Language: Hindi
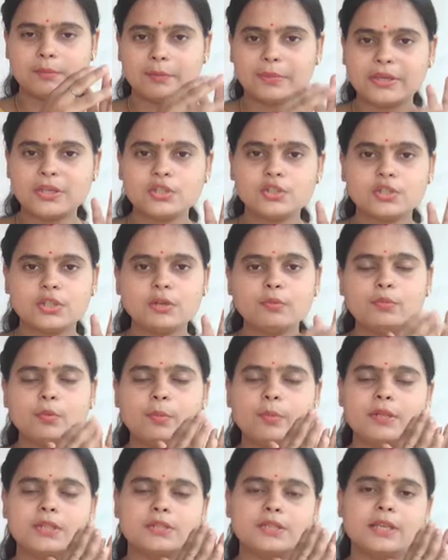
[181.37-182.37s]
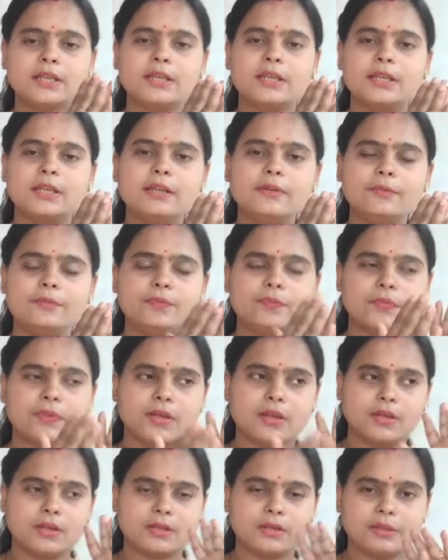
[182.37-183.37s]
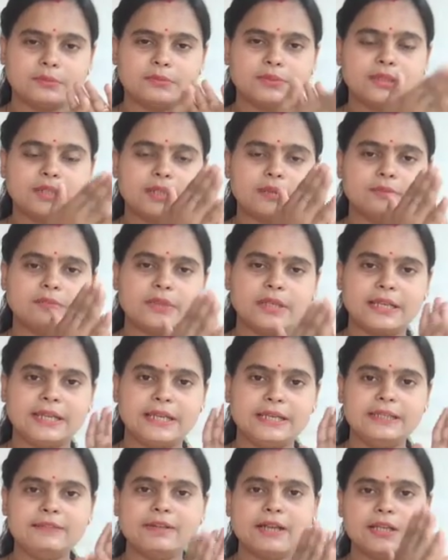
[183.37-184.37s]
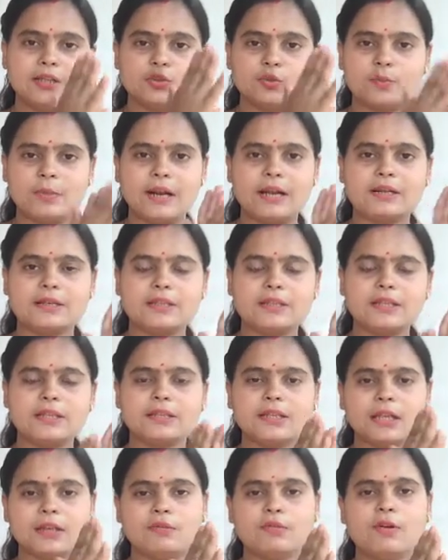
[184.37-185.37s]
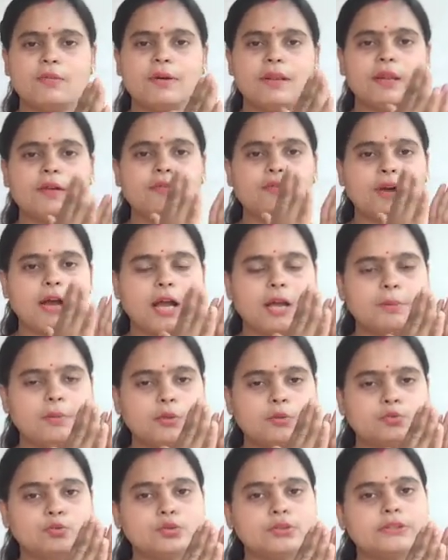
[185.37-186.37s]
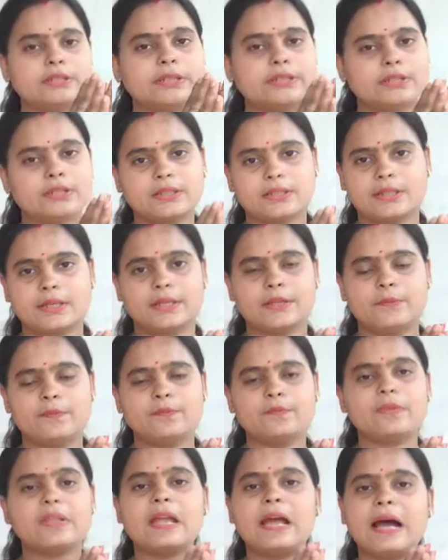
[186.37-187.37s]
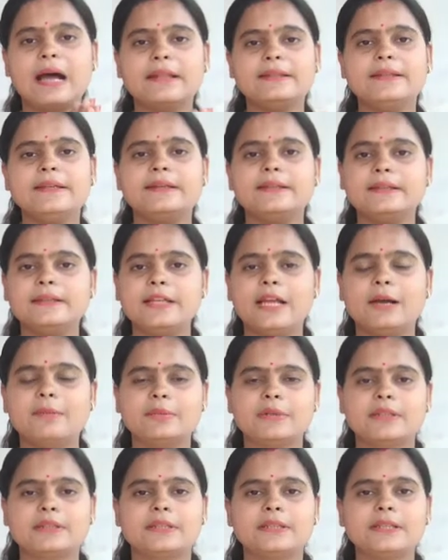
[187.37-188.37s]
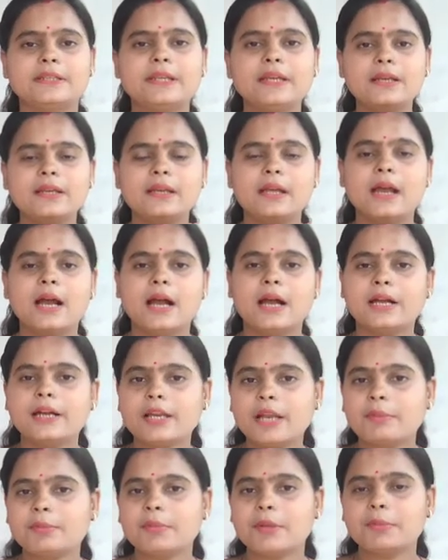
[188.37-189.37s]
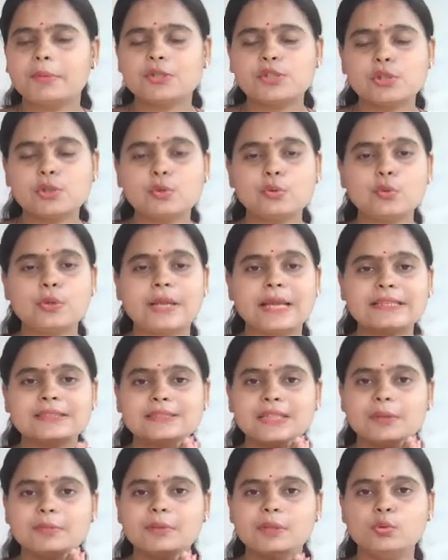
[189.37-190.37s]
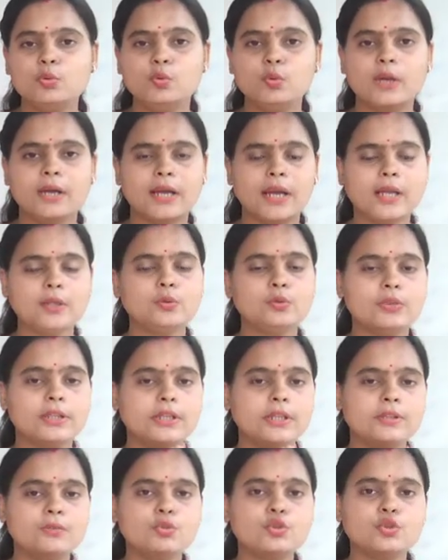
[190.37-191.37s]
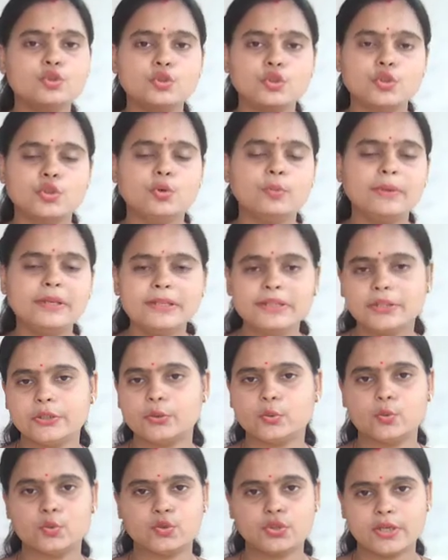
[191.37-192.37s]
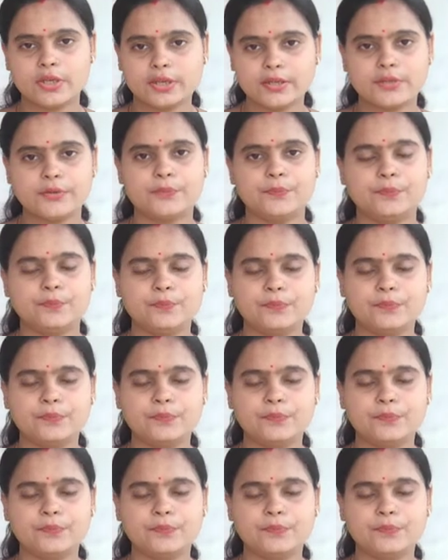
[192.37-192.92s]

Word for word: पेस्ट है वो बच्चे के कम से कम एड़ी वाला जो पार्ट है तलवा वाला वहाँ पे कुछ देर तक रहे आधे घंटे आप रखिए अगर आपके बच्चे को कैसा भी लू लगा है तो देखिए वो चुटकियों में ठीक हो जाएगा